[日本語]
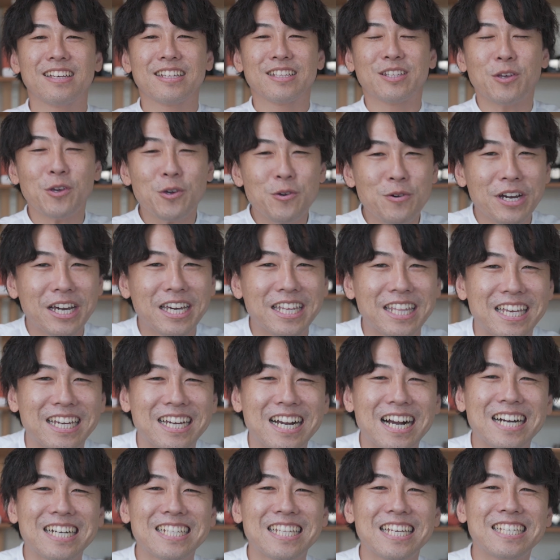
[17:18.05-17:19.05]
というわけでい
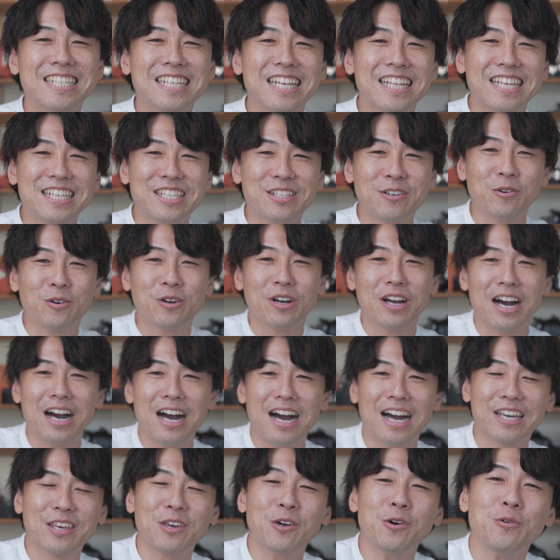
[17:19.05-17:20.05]
かがでしたでしょう
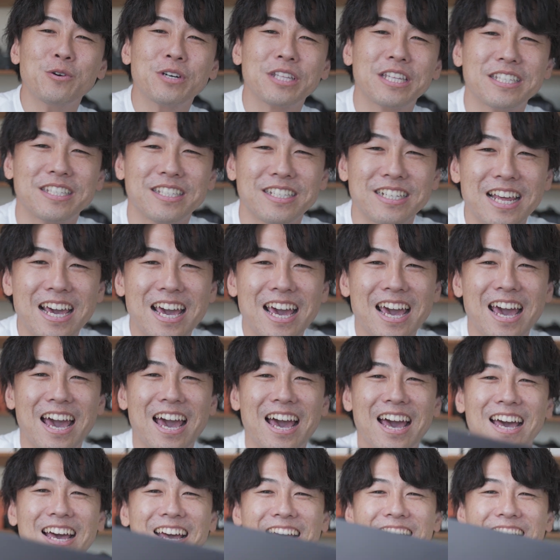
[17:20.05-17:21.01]
か今日はですね、